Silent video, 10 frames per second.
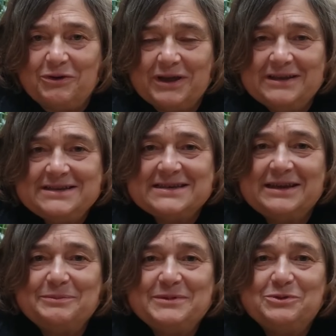
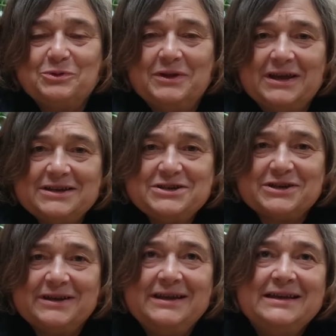organiser un petit
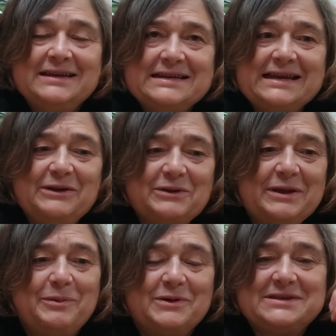tournage. Alors
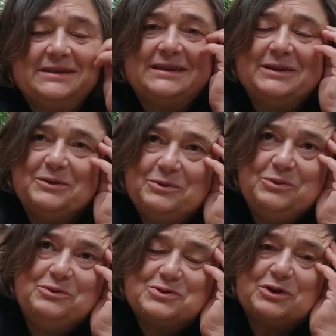d'abord c'était
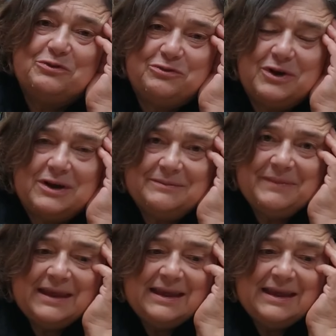une seule fois,